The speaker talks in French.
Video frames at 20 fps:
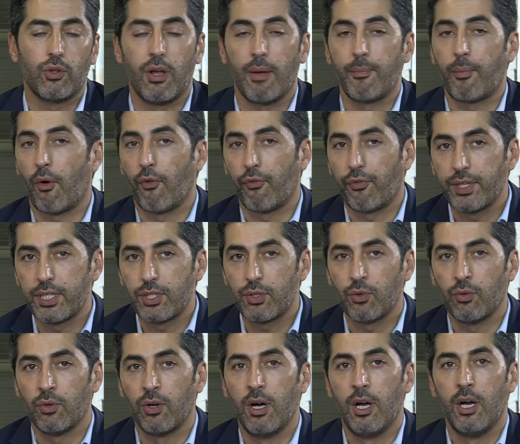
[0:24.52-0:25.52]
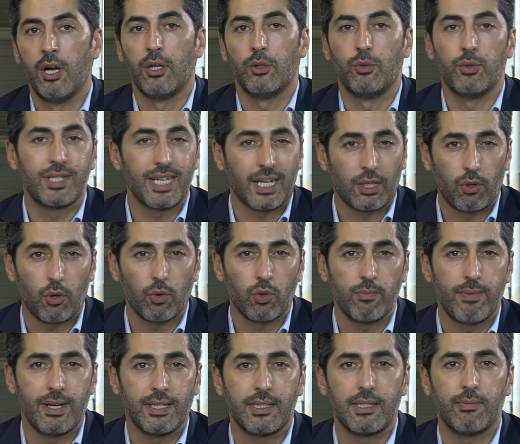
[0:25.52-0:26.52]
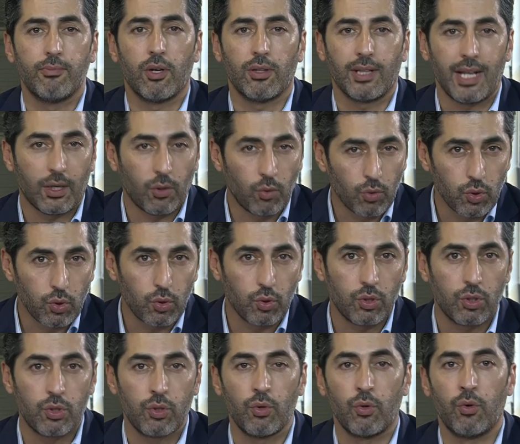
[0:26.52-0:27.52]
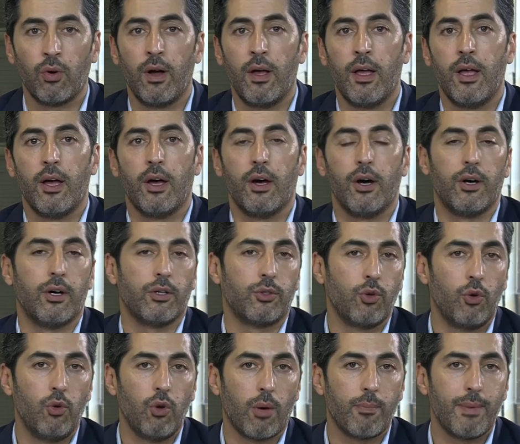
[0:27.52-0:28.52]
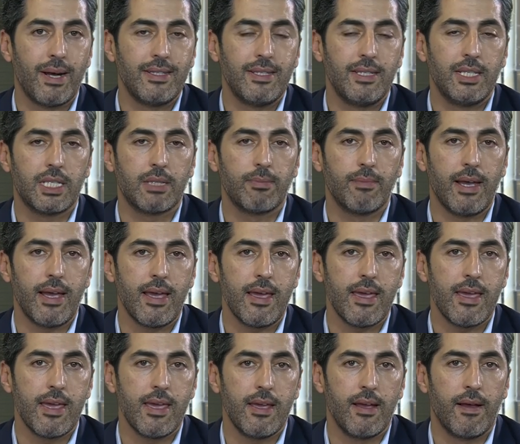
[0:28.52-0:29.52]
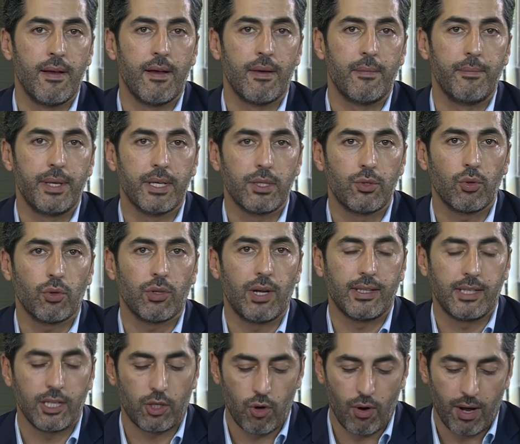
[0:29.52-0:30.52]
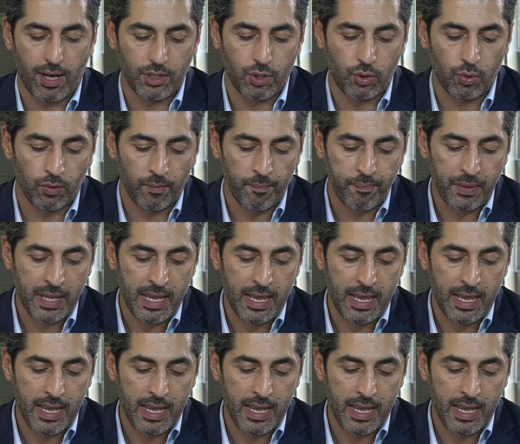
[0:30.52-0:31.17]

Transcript: la profession, du secteur du bâtiment, de la construction, euh, de l'urbanisme et bien sûr de la décoration.